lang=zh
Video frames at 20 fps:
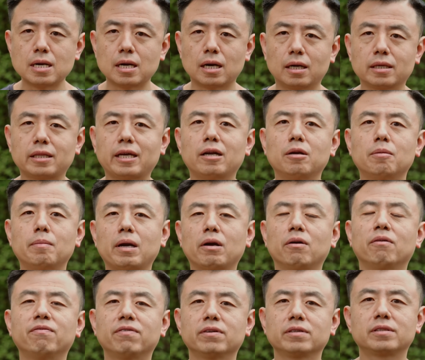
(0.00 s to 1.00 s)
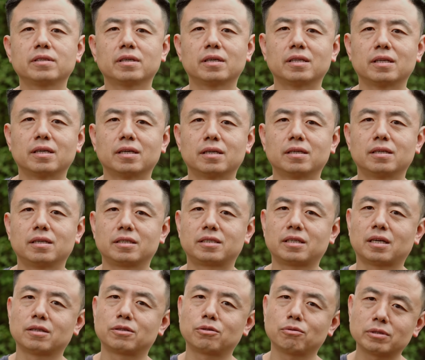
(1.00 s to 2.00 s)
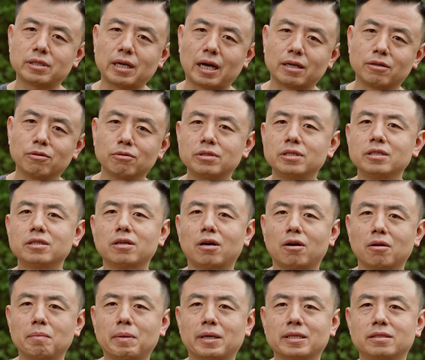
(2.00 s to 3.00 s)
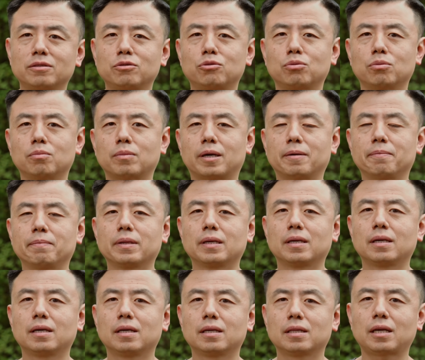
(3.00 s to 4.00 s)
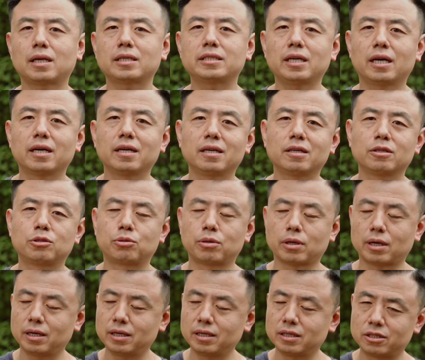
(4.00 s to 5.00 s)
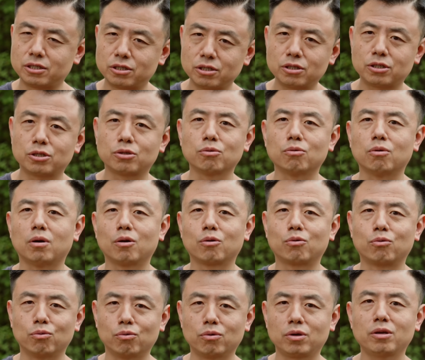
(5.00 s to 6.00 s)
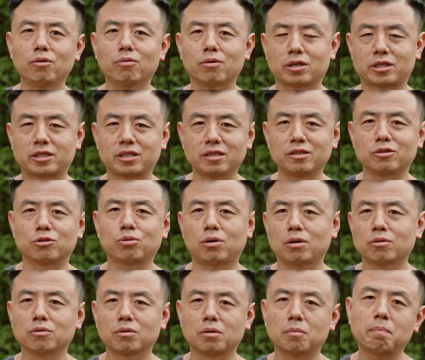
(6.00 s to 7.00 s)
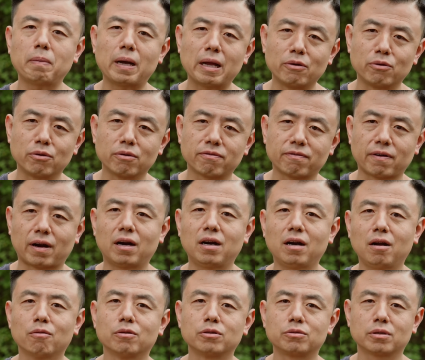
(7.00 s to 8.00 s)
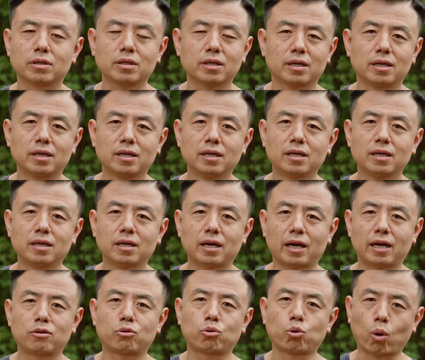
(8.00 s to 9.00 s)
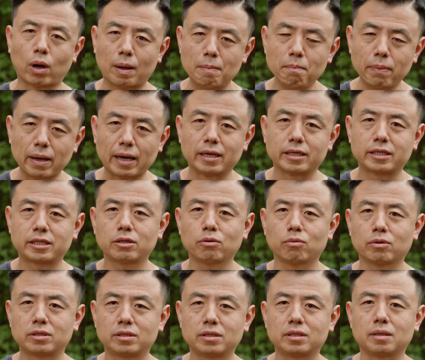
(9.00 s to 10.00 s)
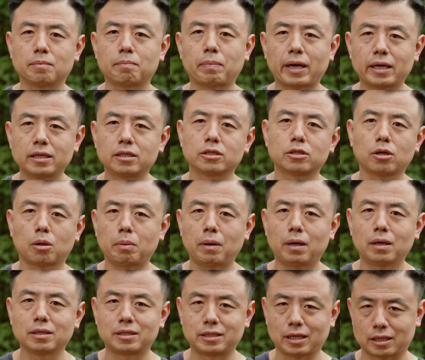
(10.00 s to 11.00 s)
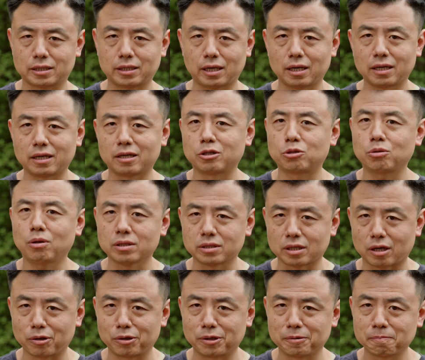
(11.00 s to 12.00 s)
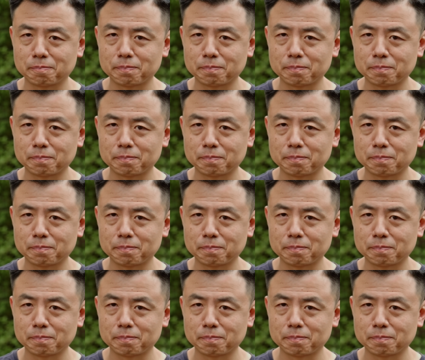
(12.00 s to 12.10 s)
而带着 Micro Four Thirds 的，像松下，尤其是奥林巴斯出门，它像一个全力支持我、鼓励我摄影创作的伴侣，反而让我觉得，哎，短板是我自己拍摄照片的想象力和创造力。